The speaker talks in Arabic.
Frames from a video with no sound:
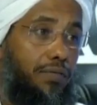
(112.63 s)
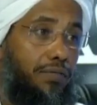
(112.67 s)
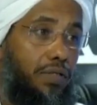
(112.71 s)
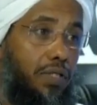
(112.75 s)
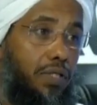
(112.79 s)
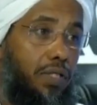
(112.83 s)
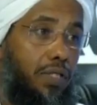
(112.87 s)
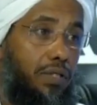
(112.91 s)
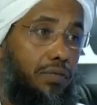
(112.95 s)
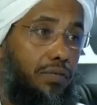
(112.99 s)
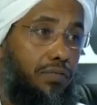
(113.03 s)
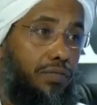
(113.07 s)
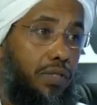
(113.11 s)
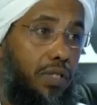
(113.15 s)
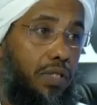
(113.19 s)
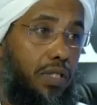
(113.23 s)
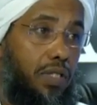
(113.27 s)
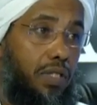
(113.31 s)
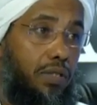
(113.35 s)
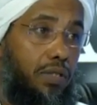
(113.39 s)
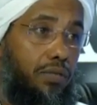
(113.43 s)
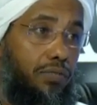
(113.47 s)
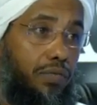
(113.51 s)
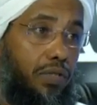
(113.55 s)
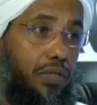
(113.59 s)
في
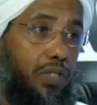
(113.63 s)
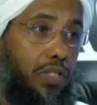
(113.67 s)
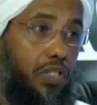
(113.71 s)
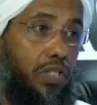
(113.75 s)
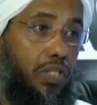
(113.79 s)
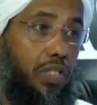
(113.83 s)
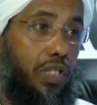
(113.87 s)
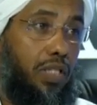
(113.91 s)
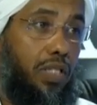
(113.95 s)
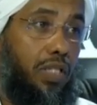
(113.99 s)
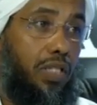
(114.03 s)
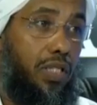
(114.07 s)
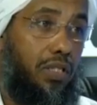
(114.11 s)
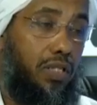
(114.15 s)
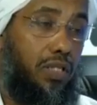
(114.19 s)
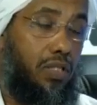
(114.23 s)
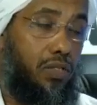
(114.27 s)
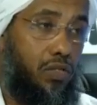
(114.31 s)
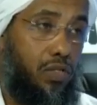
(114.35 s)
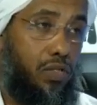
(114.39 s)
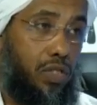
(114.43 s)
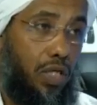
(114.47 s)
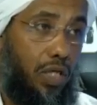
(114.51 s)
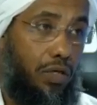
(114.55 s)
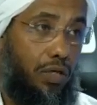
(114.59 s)
في في شدة
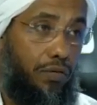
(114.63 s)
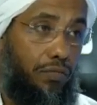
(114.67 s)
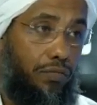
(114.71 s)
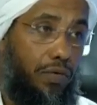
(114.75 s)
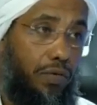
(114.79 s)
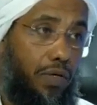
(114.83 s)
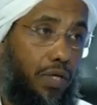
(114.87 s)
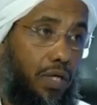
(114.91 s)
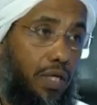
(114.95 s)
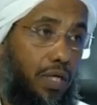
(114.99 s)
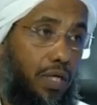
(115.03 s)
الصيف